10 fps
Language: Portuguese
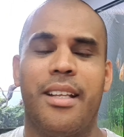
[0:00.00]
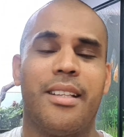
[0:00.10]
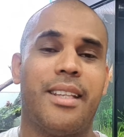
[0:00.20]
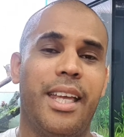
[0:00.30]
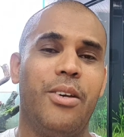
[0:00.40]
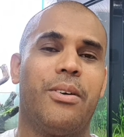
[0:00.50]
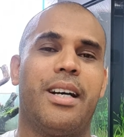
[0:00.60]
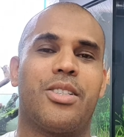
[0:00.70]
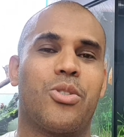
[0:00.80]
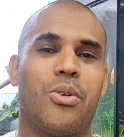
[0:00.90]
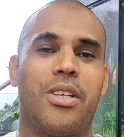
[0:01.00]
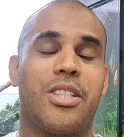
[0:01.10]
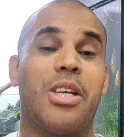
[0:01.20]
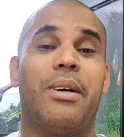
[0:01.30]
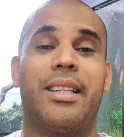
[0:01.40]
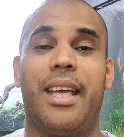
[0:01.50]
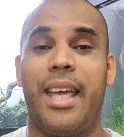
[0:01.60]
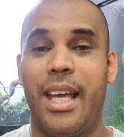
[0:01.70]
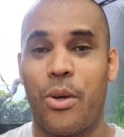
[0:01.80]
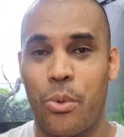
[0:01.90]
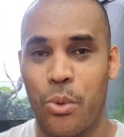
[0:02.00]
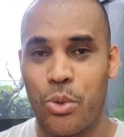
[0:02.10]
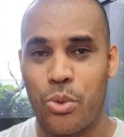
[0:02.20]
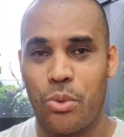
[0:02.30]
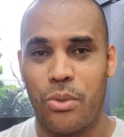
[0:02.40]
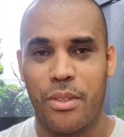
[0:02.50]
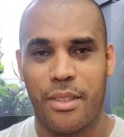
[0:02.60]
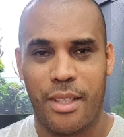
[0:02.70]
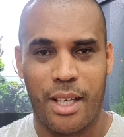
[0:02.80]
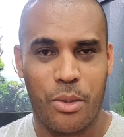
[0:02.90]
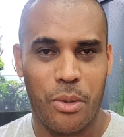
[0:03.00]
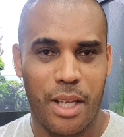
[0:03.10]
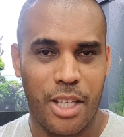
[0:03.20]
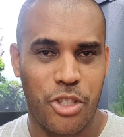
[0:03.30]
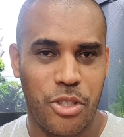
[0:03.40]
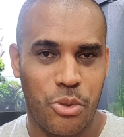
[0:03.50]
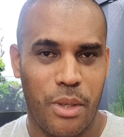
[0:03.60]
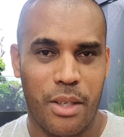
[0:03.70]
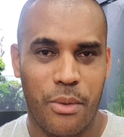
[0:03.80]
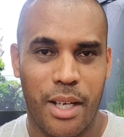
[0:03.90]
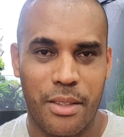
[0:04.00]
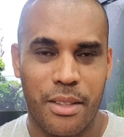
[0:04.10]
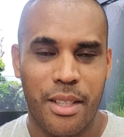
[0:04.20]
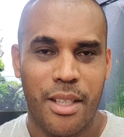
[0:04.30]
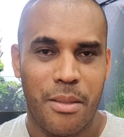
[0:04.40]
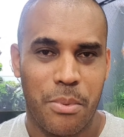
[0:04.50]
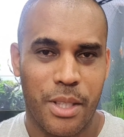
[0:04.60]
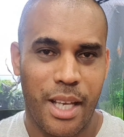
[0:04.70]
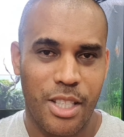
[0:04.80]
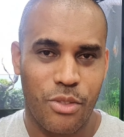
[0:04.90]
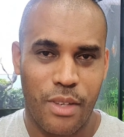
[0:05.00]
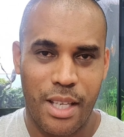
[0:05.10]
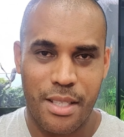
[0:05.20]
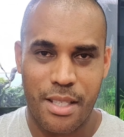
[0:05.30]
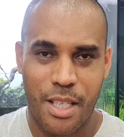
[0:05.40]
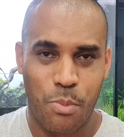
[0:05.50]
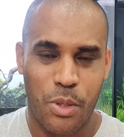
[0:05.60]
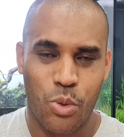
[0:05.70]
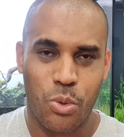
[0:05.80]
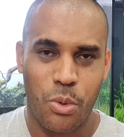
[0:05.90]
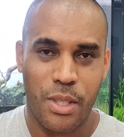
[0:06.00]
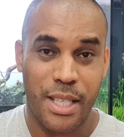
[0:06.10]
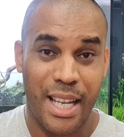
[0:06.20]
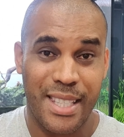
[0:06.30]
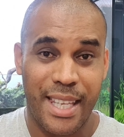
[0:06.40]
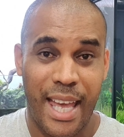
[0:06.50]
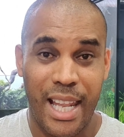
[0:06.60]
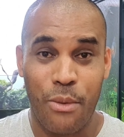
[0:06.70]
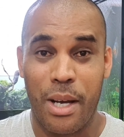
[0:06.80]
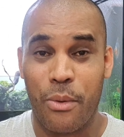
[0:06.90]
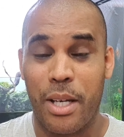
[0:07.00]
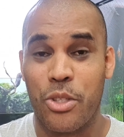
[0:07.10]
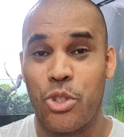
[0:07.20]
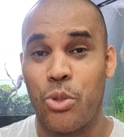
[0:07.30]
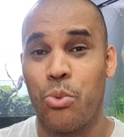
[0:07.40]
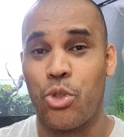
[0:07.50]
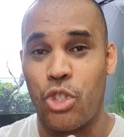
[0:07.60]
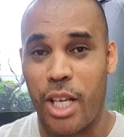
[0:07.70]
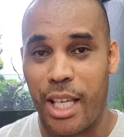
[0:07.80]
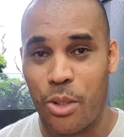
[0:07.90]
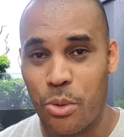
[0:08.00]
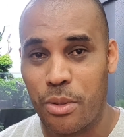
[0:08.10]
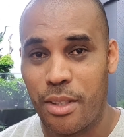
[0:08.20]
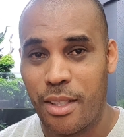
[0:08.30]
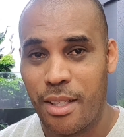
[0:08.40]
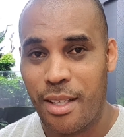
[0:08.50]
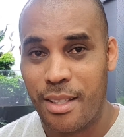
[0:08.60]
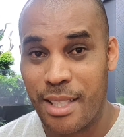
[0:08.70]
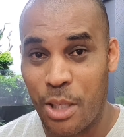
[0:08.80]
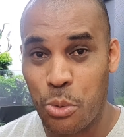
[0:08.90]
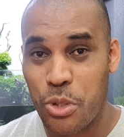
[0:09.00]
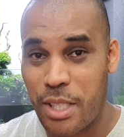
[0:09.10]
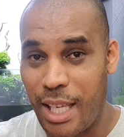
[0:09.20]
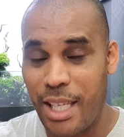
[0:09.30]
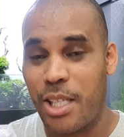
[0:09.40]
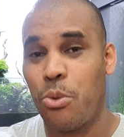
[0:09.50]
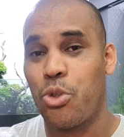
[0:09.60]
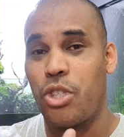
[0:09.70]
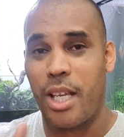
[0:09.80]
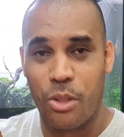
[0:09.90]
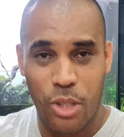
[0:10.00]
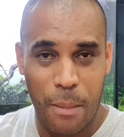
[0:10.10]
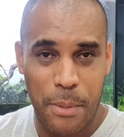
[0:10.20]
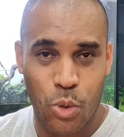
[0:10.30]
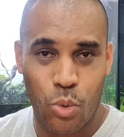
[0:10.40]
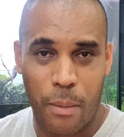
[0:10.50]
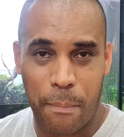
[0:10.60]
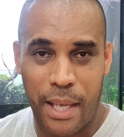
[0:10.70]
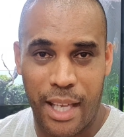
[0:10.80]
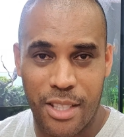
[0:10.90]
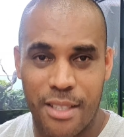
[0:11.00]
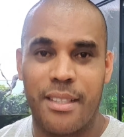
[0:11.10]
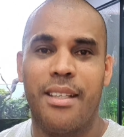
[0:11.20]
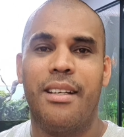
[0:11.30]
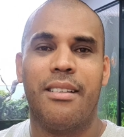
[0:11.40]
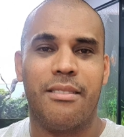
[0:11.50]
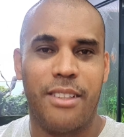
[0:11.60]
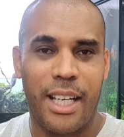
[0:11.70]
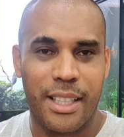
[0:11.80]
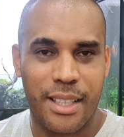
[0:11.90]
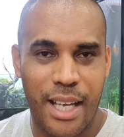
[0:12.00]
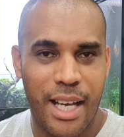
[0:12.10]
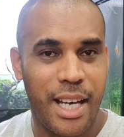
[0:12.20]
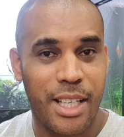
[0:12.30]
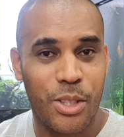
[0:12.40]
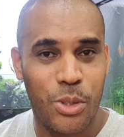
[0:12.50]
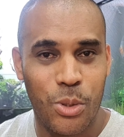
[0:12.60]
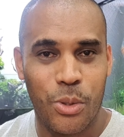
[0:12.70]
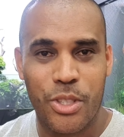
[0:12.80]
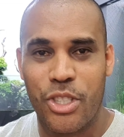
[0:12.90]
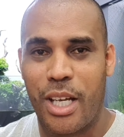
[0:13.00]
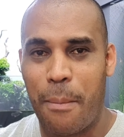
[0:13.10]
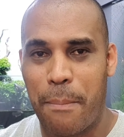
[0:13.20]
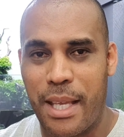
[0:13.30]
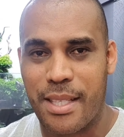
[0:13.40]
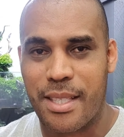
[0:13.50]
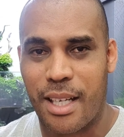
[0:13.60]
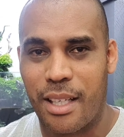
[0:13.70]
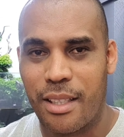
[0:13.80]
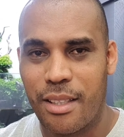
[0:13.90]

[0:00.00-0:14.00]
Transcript: Tem ocasiões que eu até recuso a colagem de um aquário, porque às vezes as pessoas elas querem um aquário de um jeito e eu sei que o jeito que a pessoa pede vai dar dor de cabeça.